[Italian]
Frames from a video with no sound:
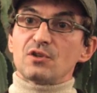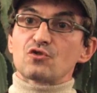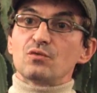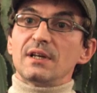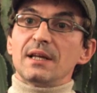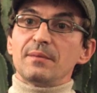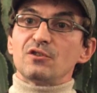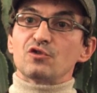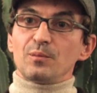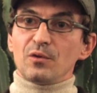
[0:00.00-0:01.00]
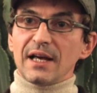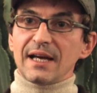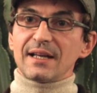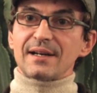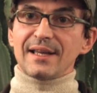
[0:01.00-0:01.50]
sull'elemento
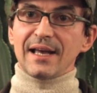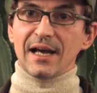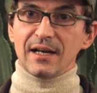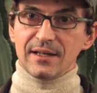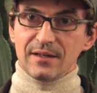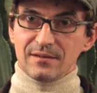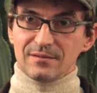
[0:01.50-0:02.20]
polare reale.